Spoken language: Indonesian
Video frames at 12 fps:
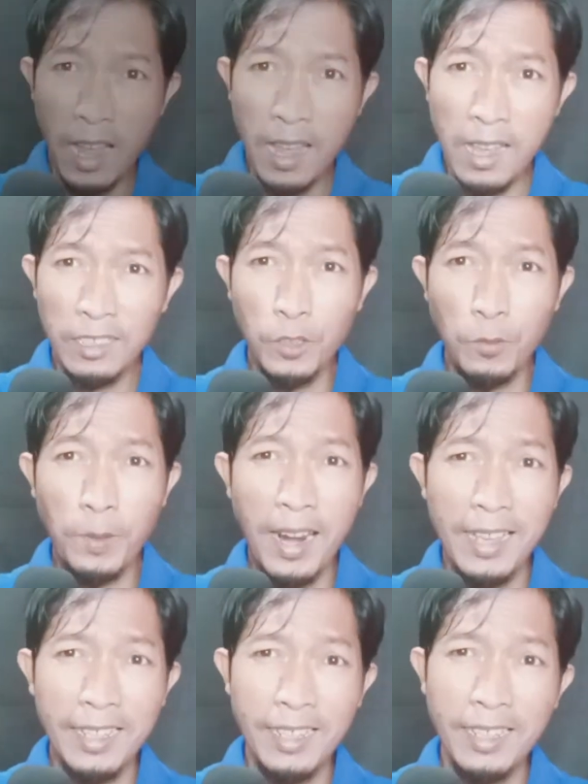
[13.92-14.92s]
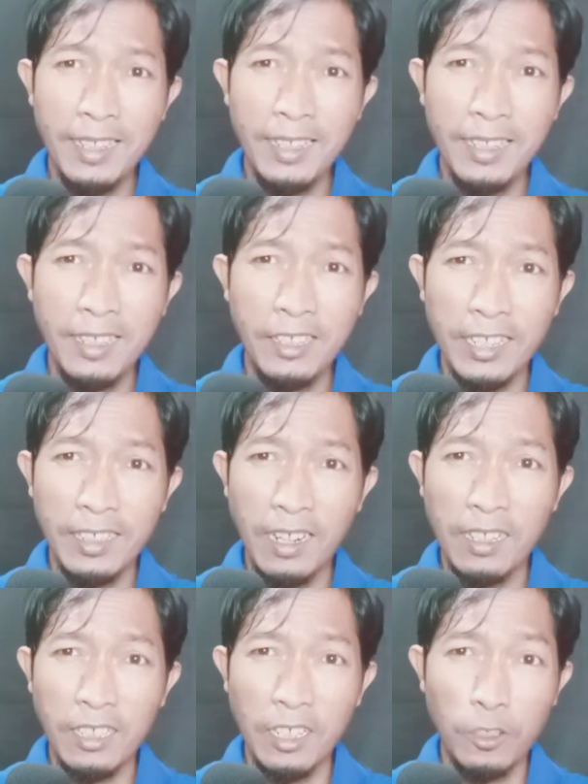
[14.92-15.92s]
Jumpa lagi di channel Anas
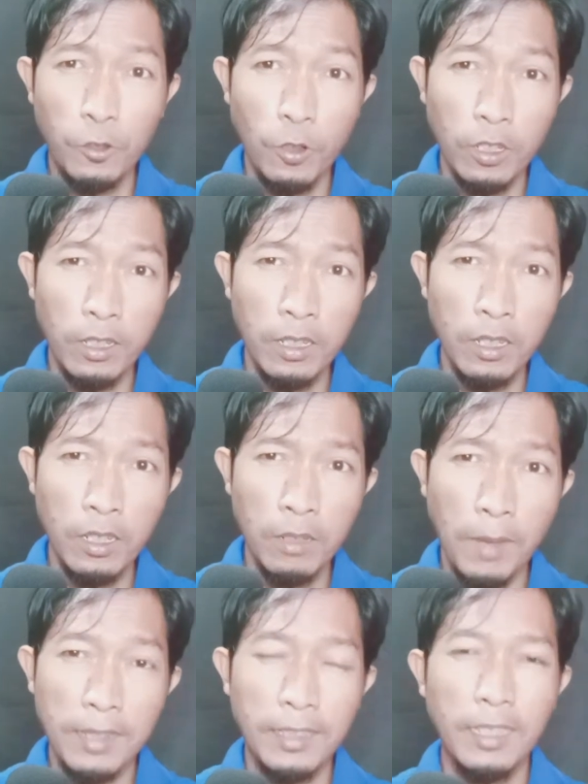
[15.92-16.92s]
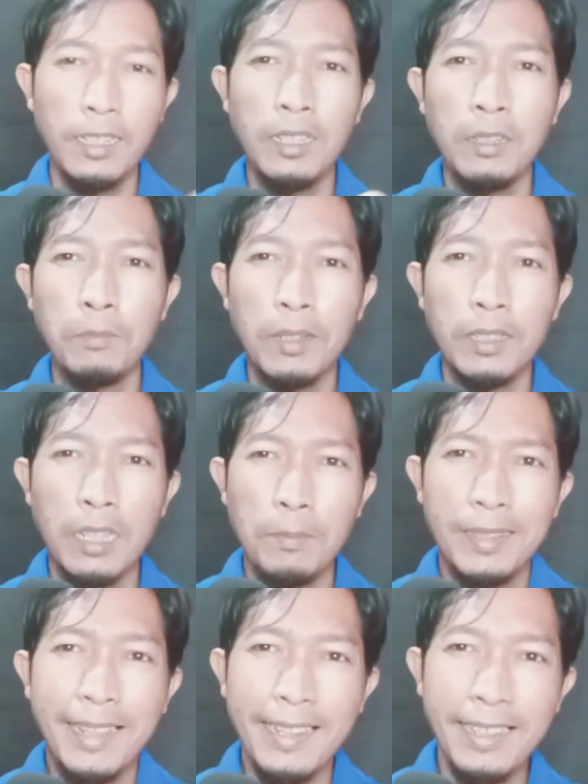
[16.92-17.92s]
Ansori, masih bersama
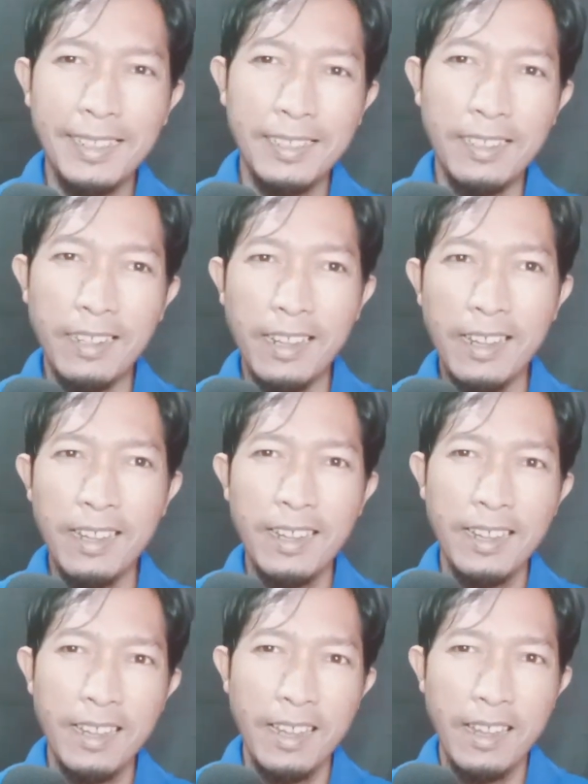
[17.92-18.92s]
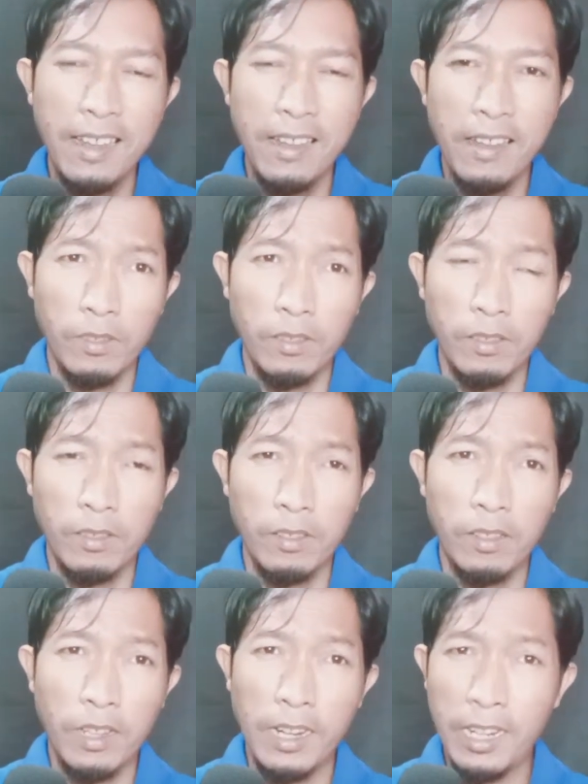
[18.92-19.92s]
saya di sini.
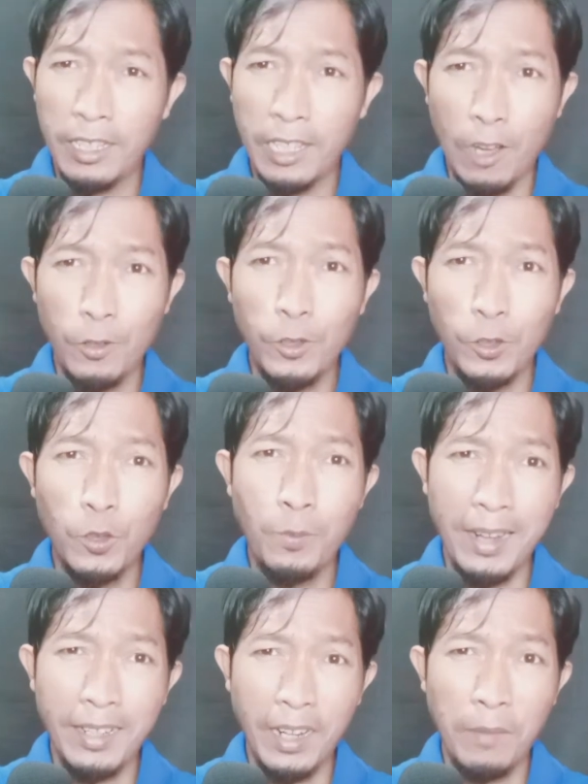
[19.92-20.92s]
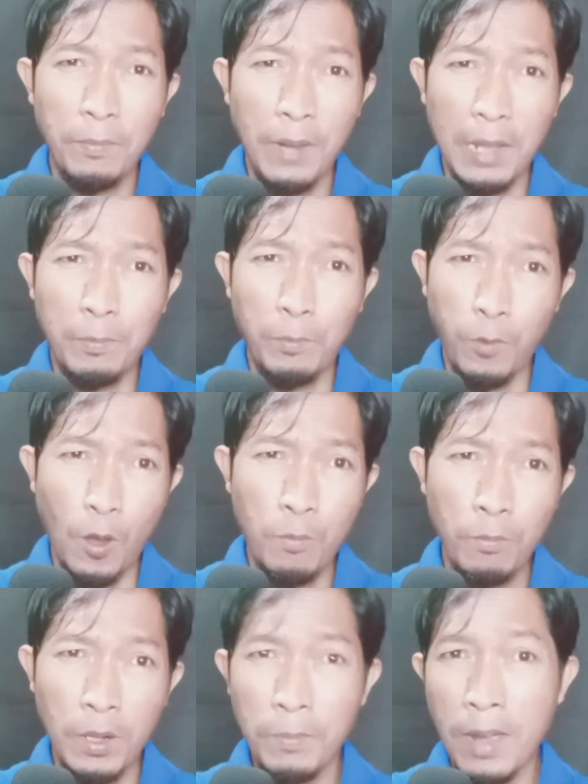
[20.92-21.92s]
Kalian tahu YouTube adalah platform
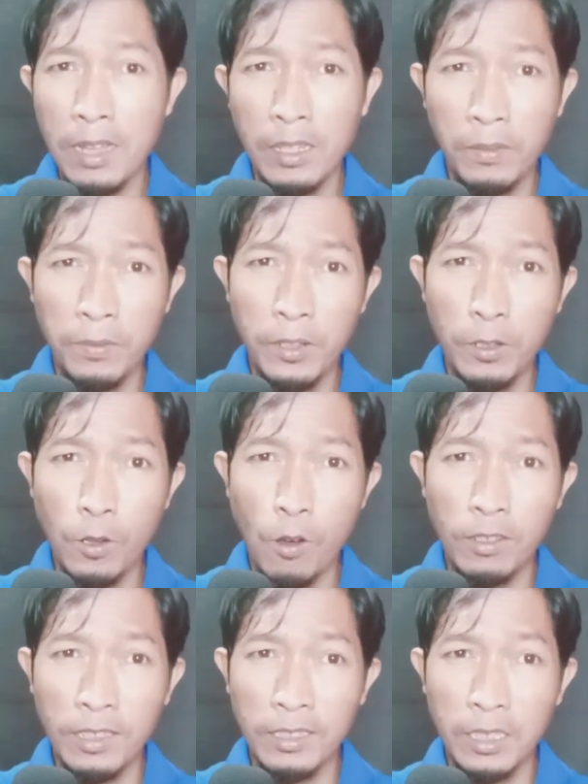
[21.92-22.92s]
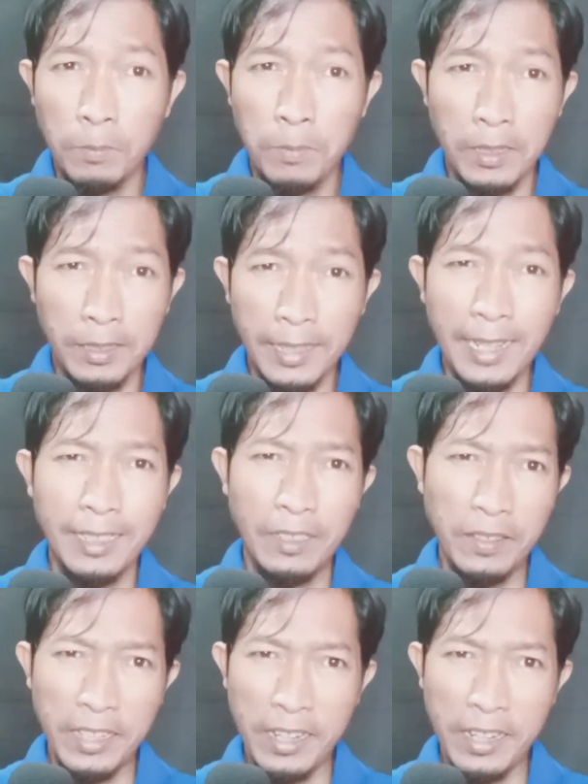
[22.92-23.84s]
berbagi video online terbesar di dunia.